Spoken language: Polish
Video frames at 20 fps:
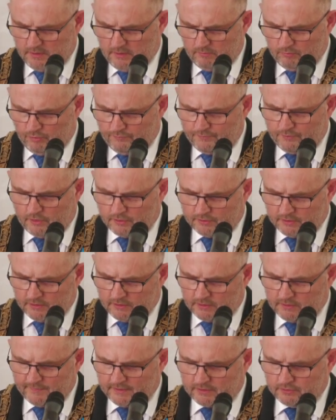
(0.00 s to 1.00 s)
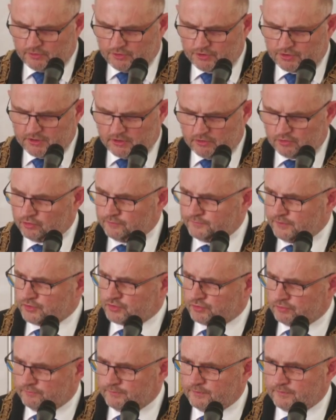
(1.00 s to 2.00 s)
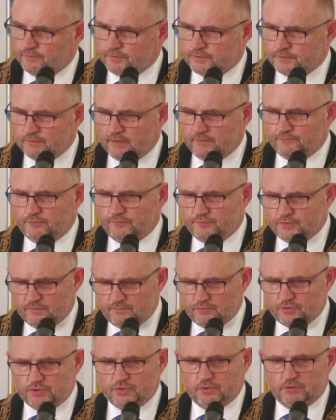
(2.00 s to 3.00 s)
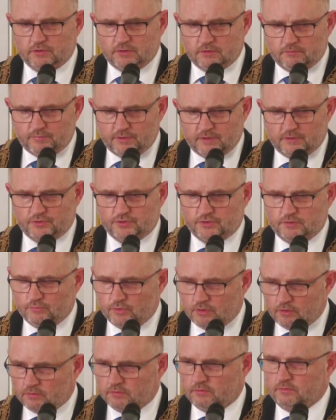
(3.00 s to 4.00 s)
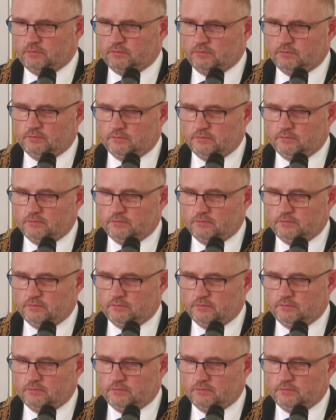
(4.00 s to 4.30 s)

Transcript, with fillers: Mówił o tych wartościach również tu we Wrocławku w 1991 roku.